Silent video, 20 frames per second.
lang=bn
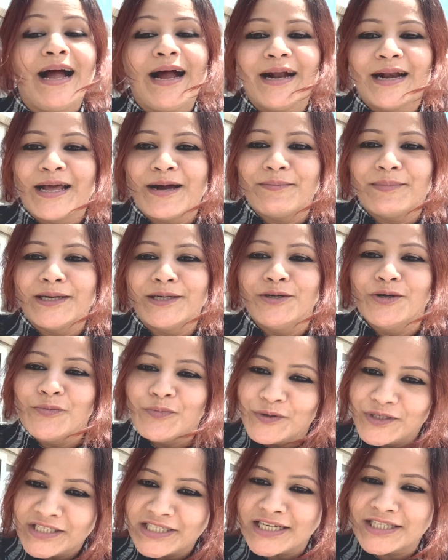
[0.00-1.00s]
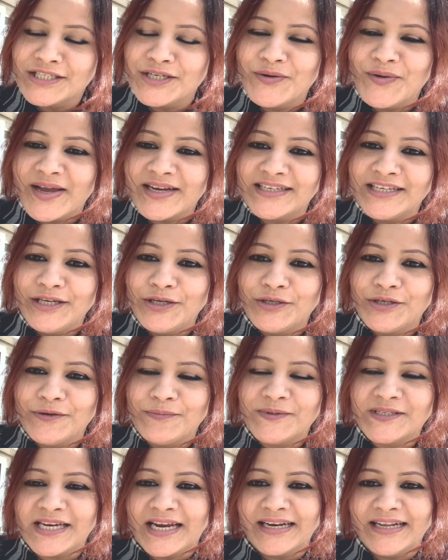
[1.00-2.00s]
আর আমার নুপুর চাচিরও একটি
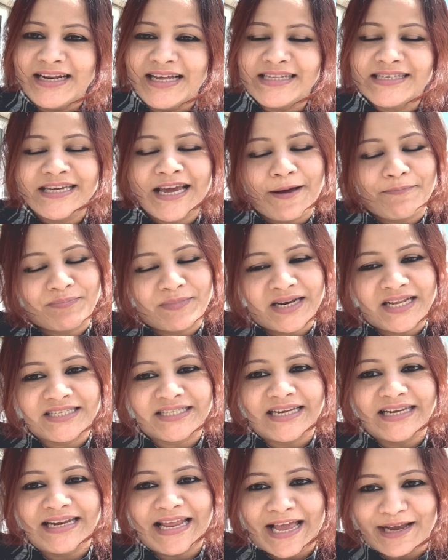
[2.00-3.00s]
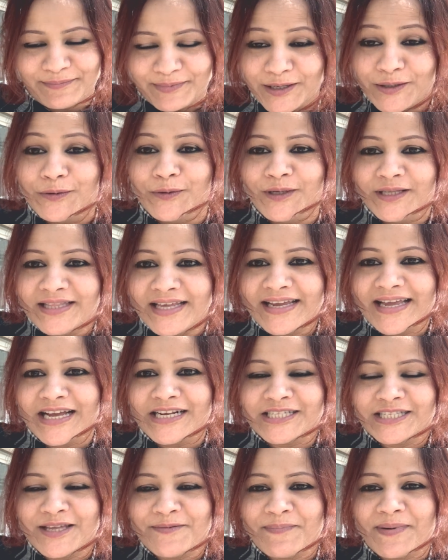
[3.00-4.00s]
ইউটিউব চ্যানেল আছে আপনারা চাইলে একবার ঘুরে দেখে
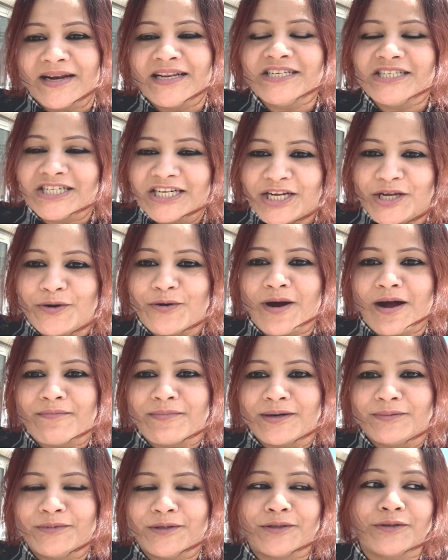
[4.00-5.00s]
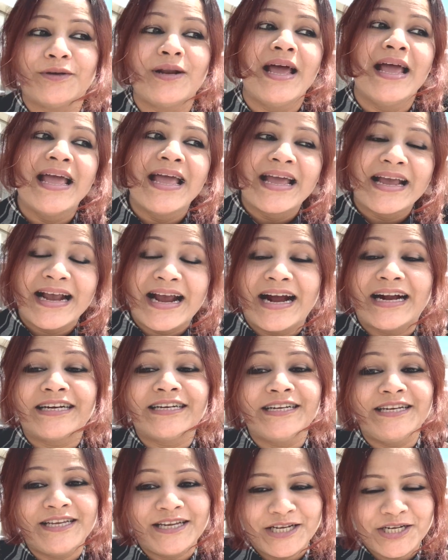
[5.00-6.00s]
আসতে পারেন সেও আমার মতন
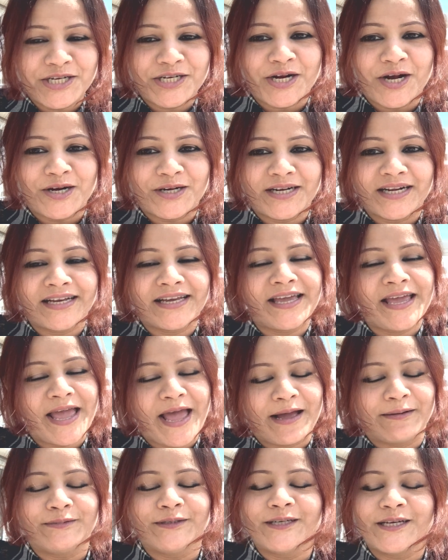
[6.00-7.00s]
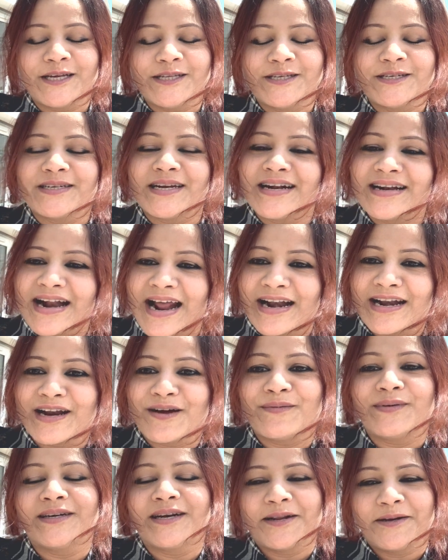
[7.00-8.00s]
গার্ডেনিংয়ের শখ রাখে এবং কিছুটা
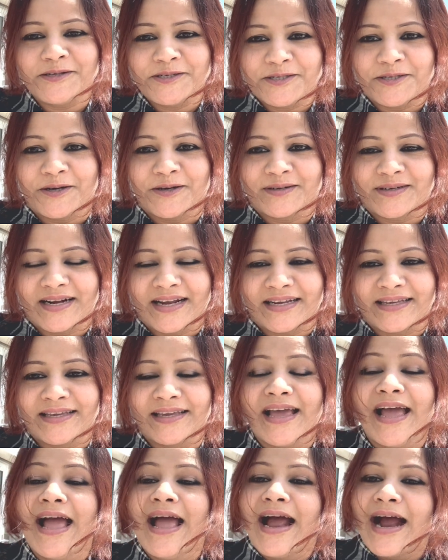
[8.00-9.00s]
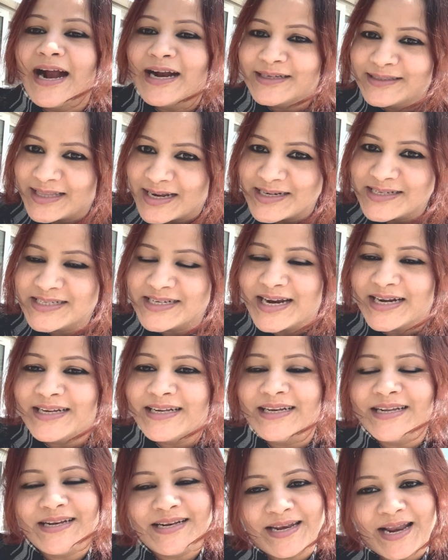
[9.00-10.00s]
রান্নাবান্নারও শখ রাখে আর তার
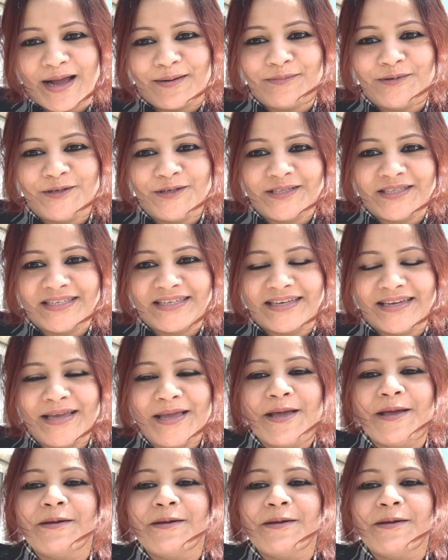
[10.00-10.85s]
চ্যানেলের নাম হচ্ছে